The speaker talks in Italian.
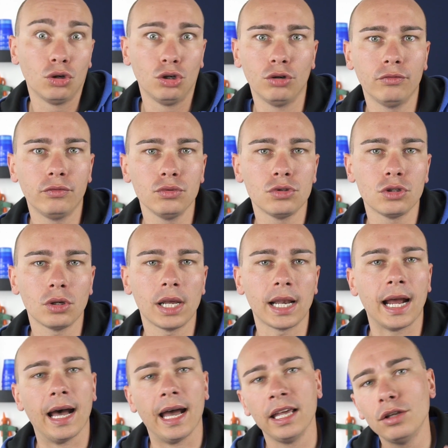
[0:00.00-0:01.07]
non
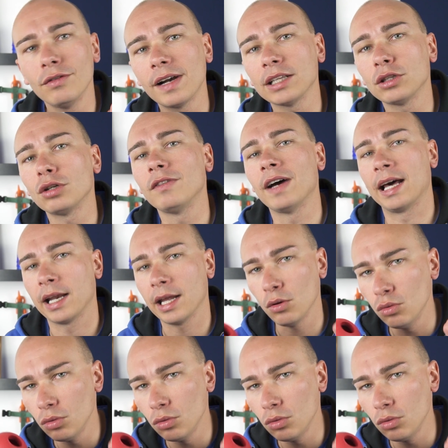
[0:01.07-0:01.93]
funzionerà e dovrà trovare